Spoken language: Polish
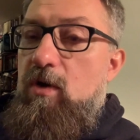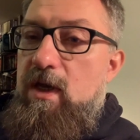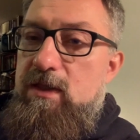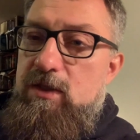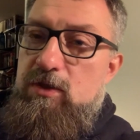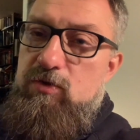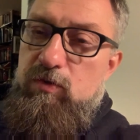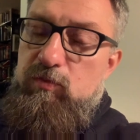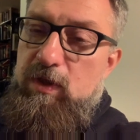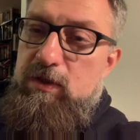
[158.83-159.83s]
Kolejna rzecz,
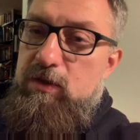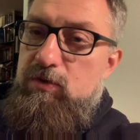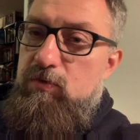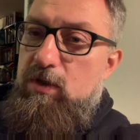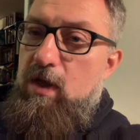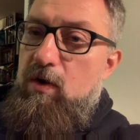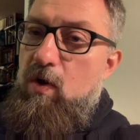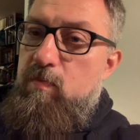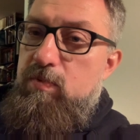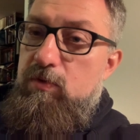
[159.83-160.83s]
o której ta książka
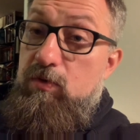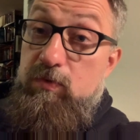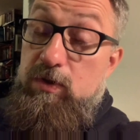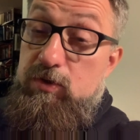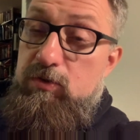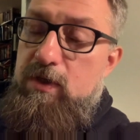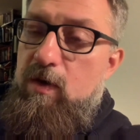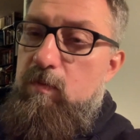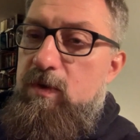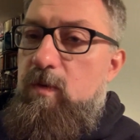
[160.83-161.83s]
którą ta książka
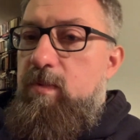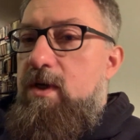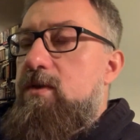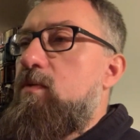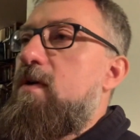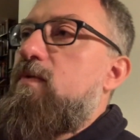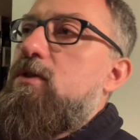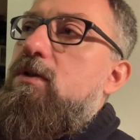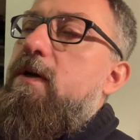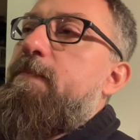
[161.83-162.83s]
robi, to pokazuje
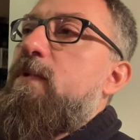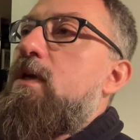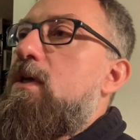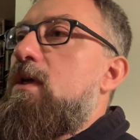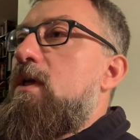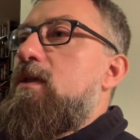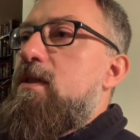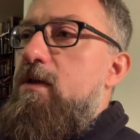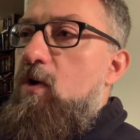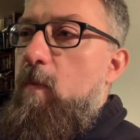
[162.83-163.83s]
właśnie
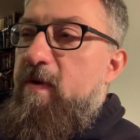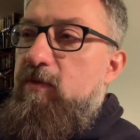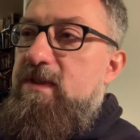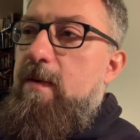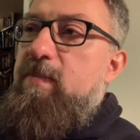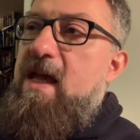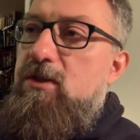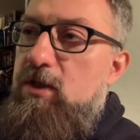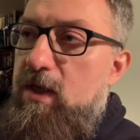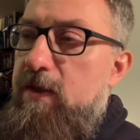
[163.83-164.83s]
nie tylko pewno
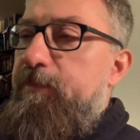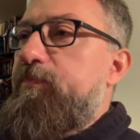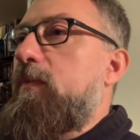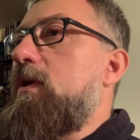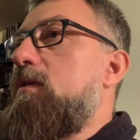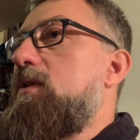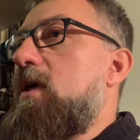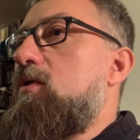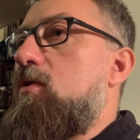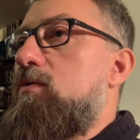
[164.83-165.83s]
zaplecze
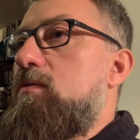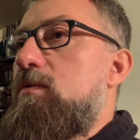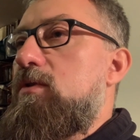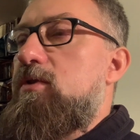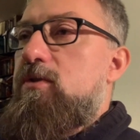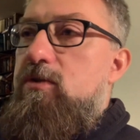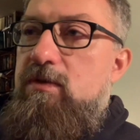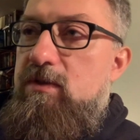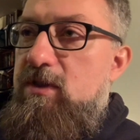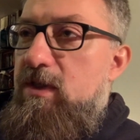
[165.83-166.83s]
tego,
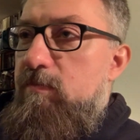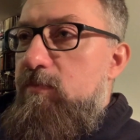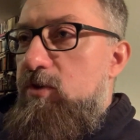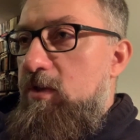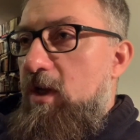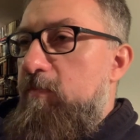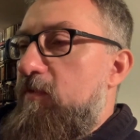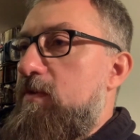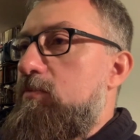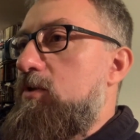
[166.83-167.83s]
z kim, że tak
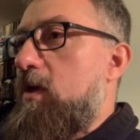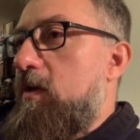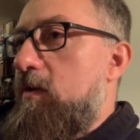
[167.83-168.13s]
powiem, się